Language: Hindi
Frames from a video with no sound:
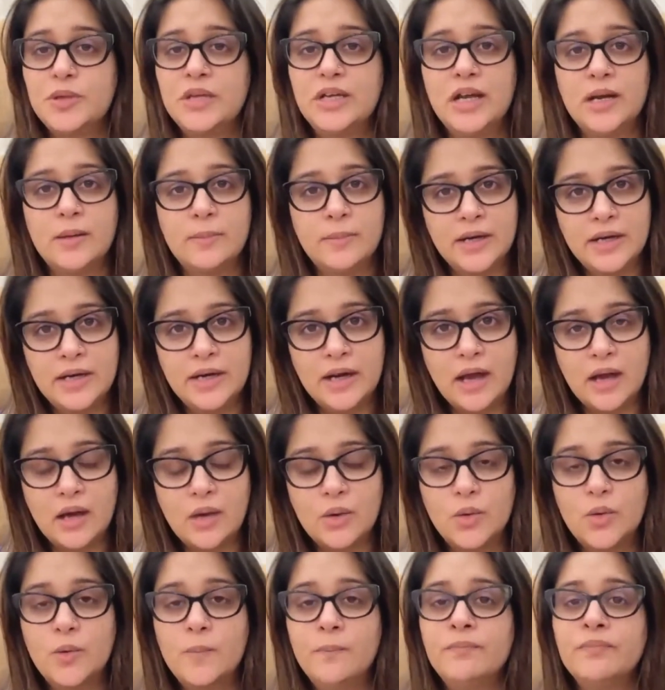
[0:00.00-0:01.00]
भी गड़बड़ ना
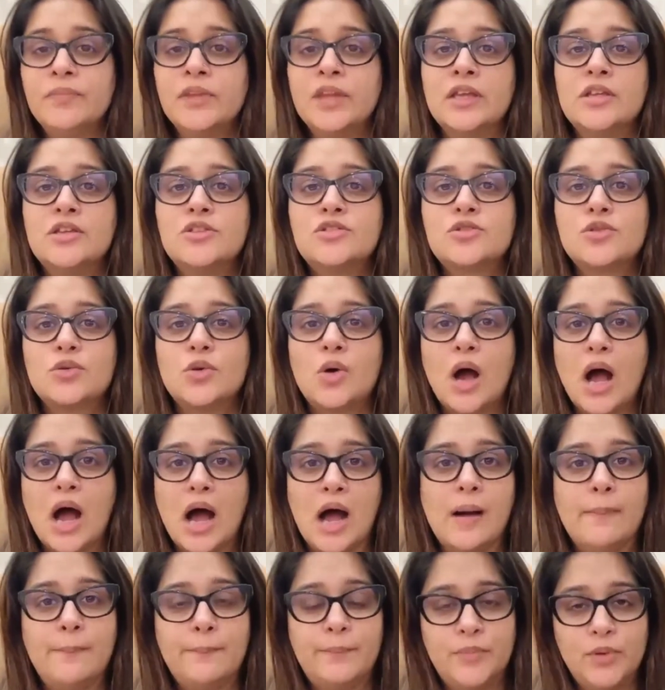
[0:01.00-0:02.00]
हो सो so,
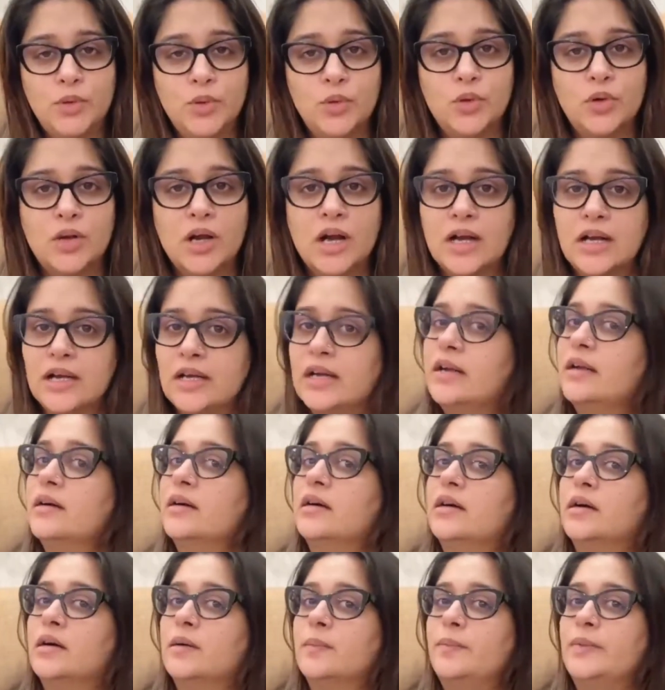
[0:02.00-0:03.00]
आप लोग अगर
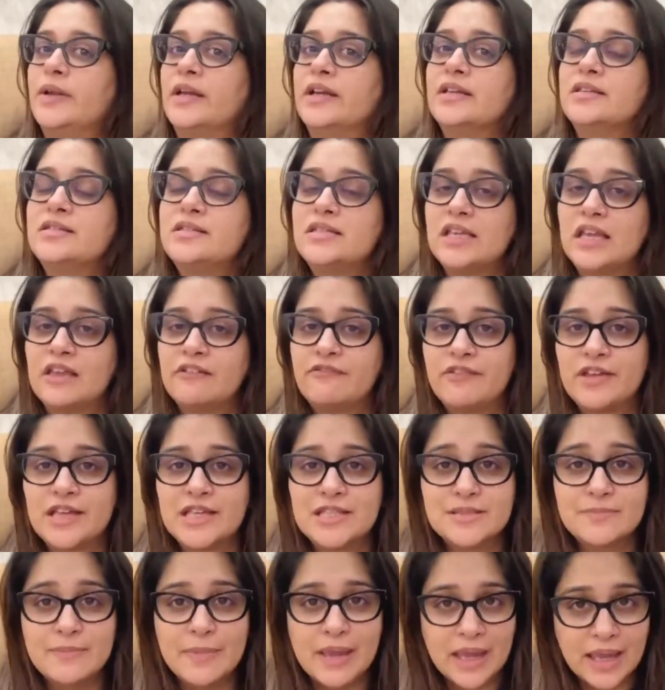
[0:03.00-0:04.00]
प्रेगनेंसी के
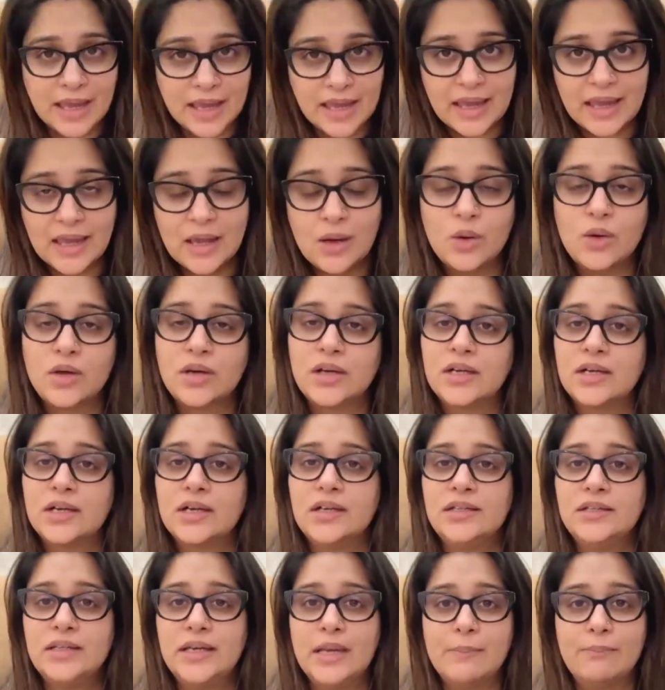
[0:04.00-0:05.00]
फेज़ में हैं और
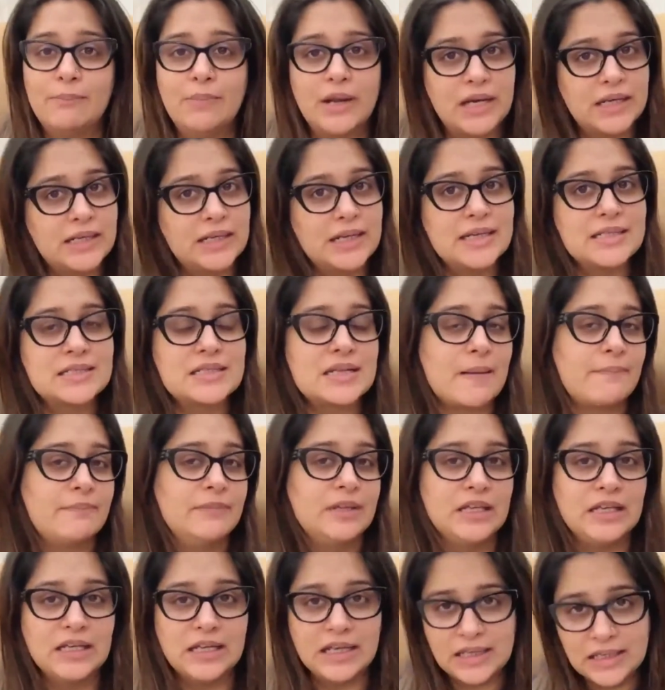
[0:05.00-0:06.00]
अगर ये ब्लड टेस्ट
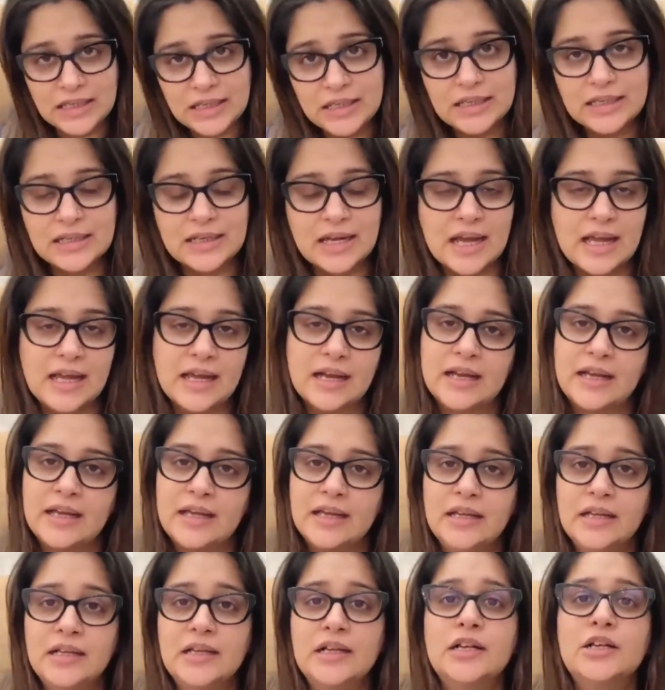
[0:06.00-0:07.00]
आपने नहीं कराया है
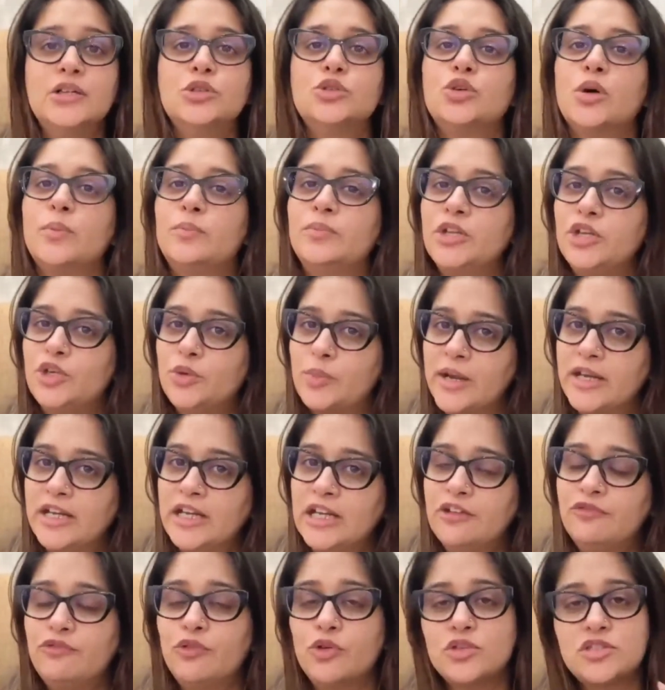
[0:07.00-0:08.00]
तो अपने
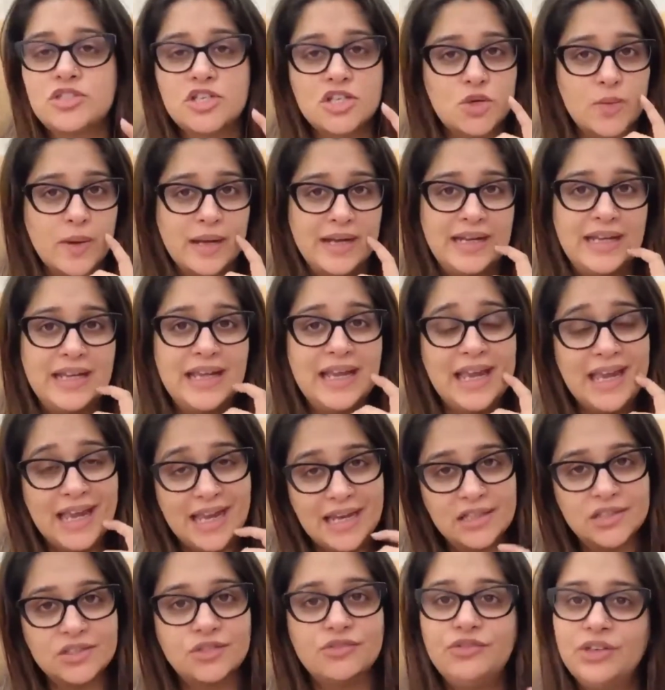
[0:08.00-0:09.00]
ट्वेंटी से ट्वेंटी
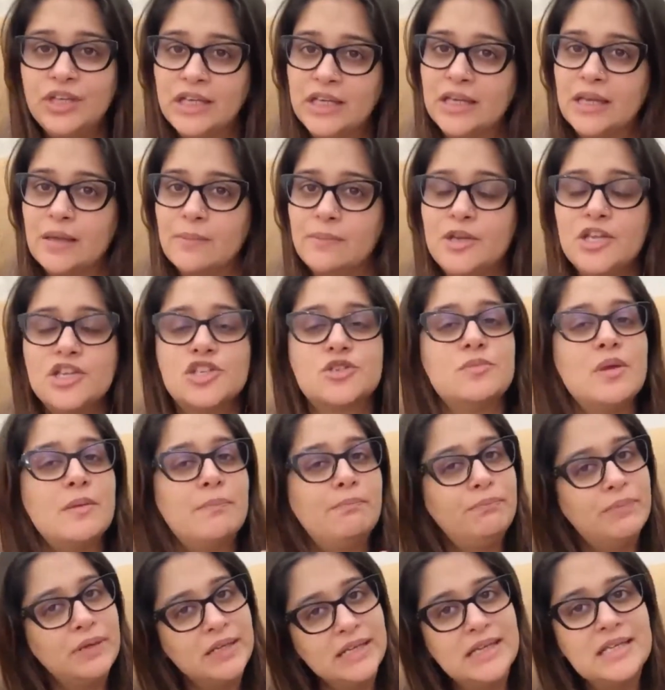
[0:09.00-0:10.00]
वीक के बीच में
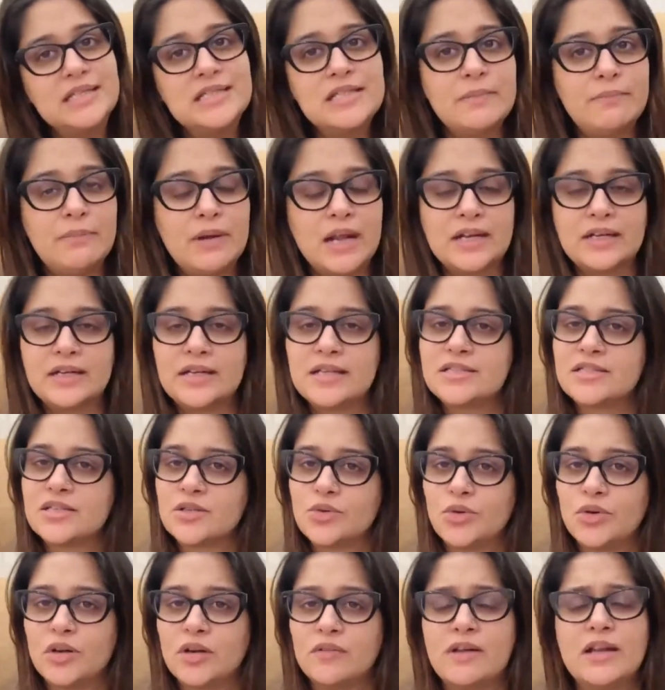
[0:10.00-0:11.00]
प्लीज़ ये ब्लड टेस्ट
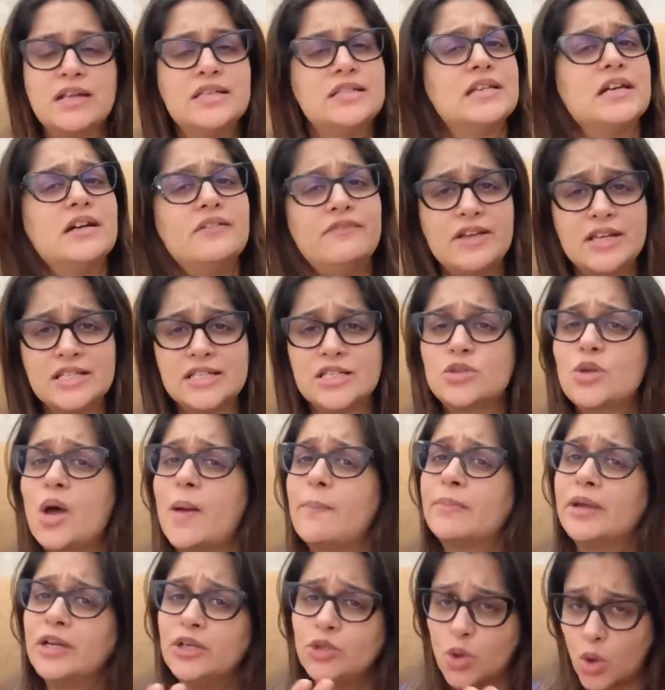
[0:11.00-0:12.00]
ज़रूर करवा लीजिएगा वैसे तो
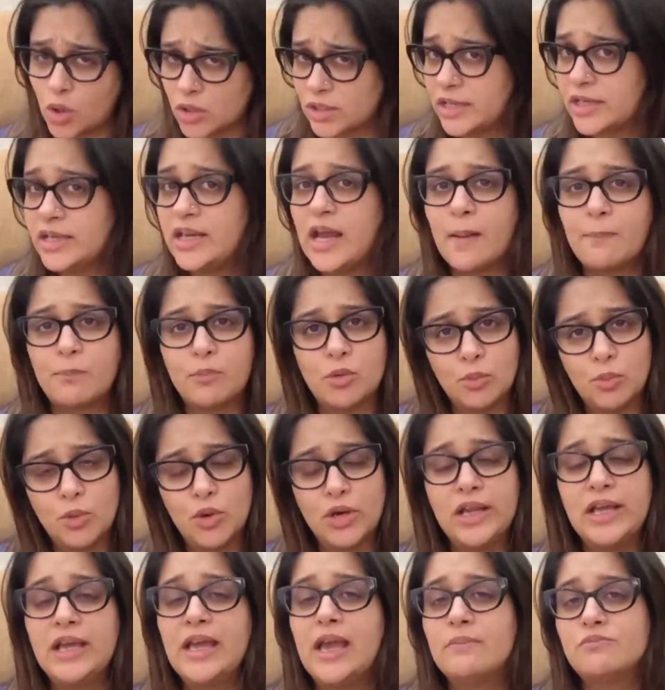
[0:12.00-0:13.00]
आपके डॉक्टर ही आप आपको
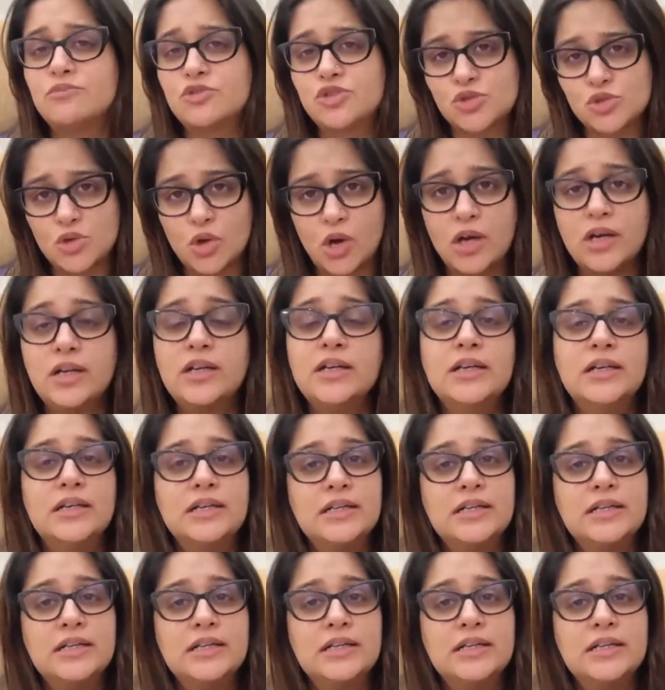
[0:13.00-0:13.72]
बोलेंगे आई एम श्योर